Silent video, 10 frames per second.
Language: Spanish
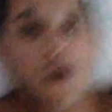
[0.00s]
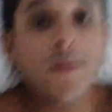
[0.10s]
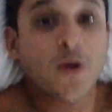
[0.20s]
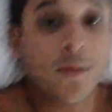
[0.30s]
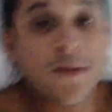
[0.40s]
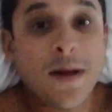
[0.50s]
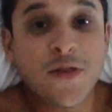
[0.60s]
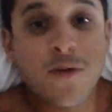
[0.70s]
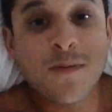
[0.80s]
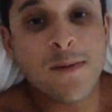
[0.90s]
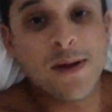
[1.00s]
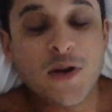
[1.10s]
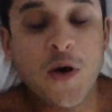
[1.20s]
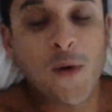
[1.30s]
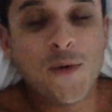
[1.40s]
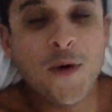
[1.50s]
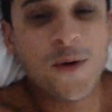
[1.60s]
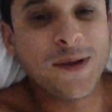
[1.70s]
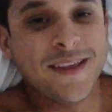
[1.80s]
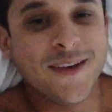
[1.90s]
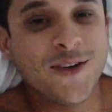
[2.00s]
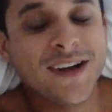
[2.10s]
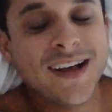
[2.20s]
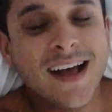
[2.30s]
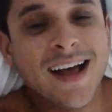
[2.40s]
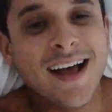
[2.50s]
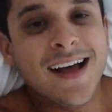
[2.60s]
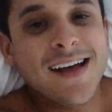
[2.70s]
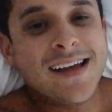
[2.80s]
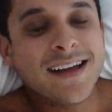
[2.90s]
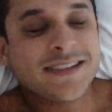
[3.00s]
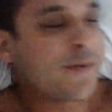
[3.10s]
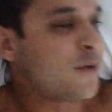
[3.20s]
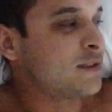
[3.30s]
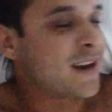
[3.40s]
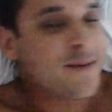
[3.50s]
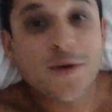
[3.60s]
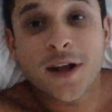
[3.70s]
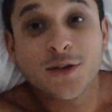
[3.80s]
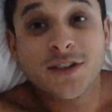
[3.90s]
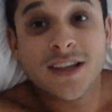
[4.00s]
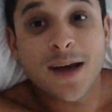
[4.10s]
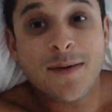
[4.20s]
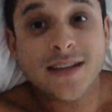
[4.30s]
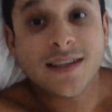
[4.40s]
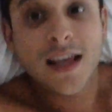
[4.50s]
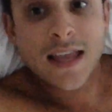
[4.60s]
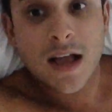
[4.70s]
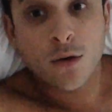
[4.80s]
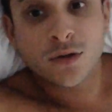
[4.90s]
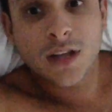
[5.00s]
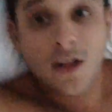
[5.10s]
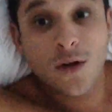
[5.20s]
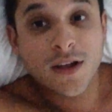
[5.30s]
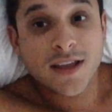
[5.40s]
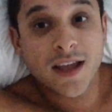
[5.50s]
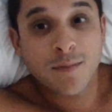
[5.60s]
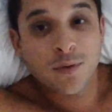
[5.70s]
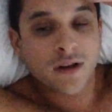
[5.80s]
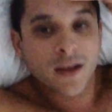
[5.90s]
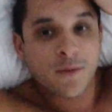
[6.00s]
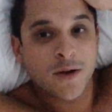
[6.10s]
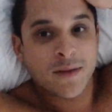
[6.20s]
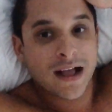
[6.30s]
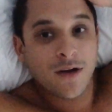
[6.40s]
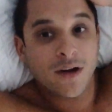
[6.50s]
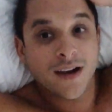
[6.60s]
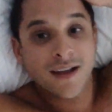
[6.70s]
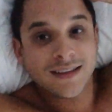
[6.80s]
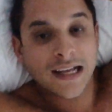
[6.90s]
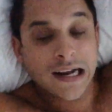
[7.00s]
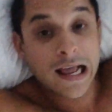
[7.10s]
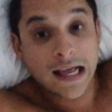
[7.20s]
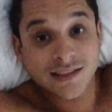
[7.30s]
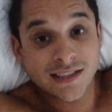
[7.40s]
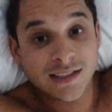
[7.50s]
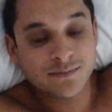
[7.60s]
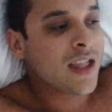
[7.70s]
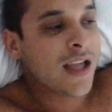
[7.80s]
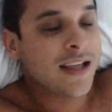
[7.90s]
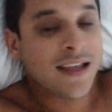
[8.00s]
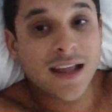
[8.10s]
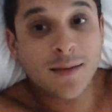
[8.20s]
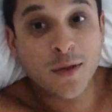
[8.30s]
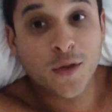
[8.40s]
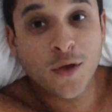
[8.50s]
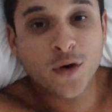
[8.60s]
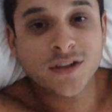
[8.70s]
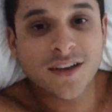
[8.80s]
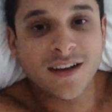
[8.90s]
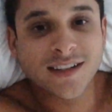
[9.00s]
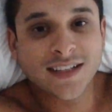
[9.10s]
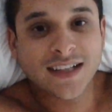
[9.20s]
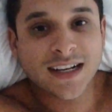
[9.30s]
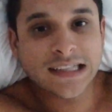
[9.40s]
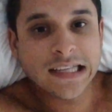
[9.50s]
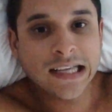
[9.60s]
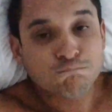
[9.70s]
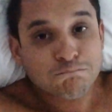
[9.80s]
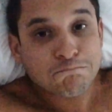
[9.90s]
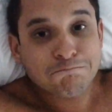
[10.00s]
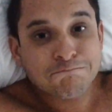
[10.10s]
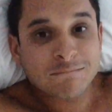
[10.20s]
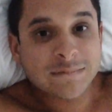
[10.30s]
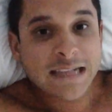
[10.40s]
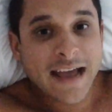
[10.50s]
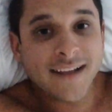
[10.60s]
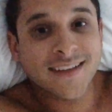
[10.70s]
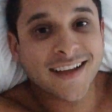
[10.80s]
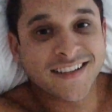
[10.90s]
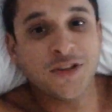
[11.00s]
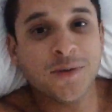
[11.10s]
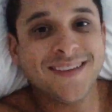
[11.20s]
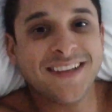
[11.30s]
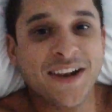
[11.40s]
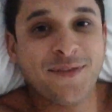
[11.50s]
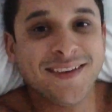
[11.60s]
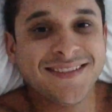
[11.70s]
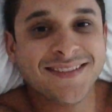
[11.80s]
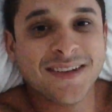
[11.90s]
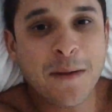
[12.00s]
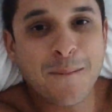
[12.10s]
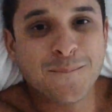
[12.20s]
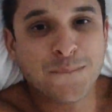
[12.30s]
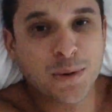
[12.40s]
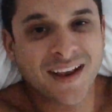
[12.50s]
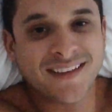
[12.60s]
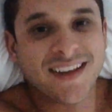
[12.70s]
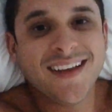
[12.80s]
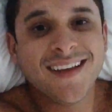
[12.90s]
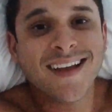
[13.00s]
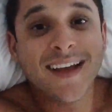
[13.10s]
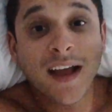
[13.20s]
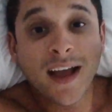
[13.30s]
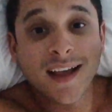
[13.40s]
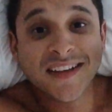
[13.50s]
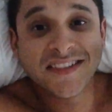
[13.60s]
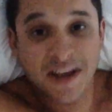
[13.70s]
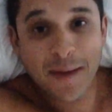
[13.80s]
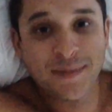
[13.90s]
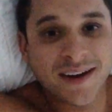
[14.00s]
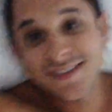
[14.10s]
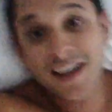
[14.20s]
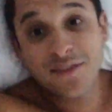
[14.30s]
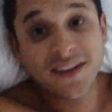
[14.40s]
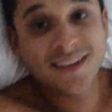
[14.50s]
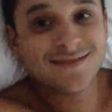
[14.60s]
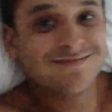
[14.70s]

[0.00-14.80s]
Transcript: Hola, mi nombre es Mati, bienvenido a un nuevo video. Se preguntarán por qué estoy sin camisa y acostado y es porque, bueno, me acabo de levantar casi y el video de hoy se va a tratar de la gente que se toma selfies porque así siempre. Selfie.